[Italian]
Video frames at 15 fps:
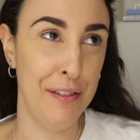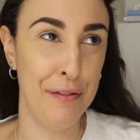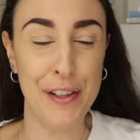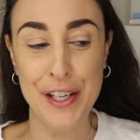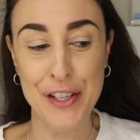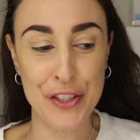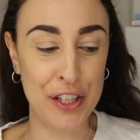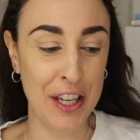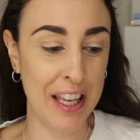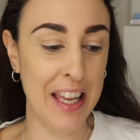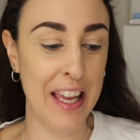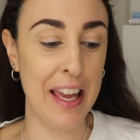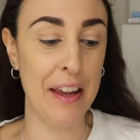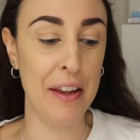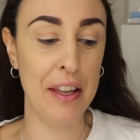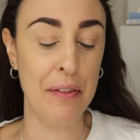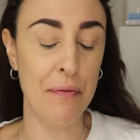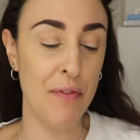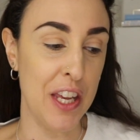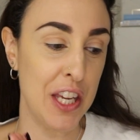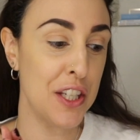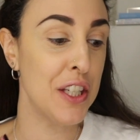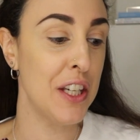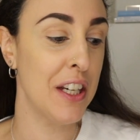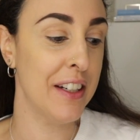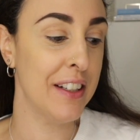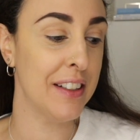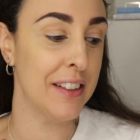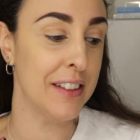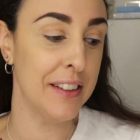finisce che
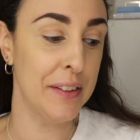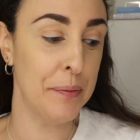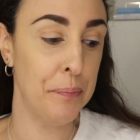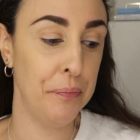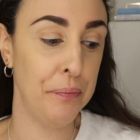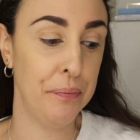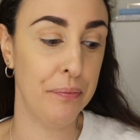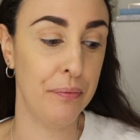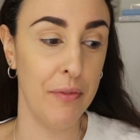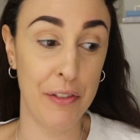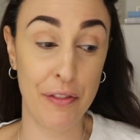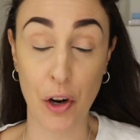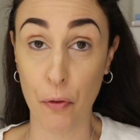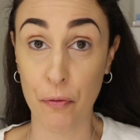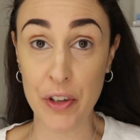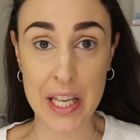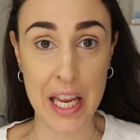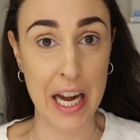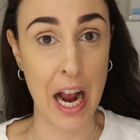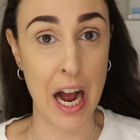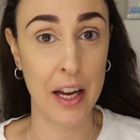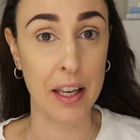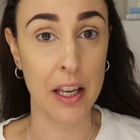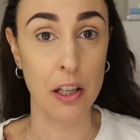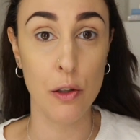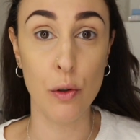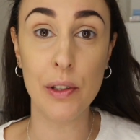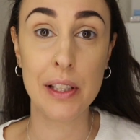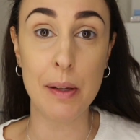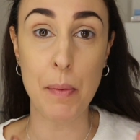invece ehm, vi farò vedere anche gli
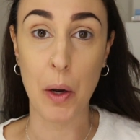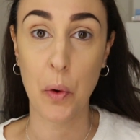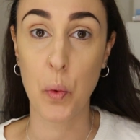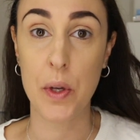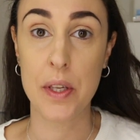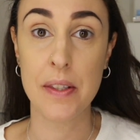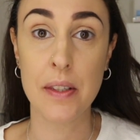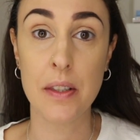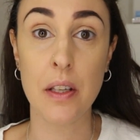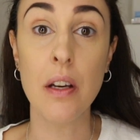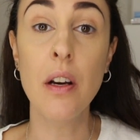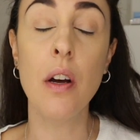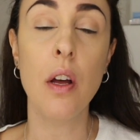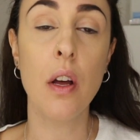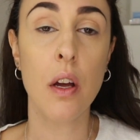ultimi acquisti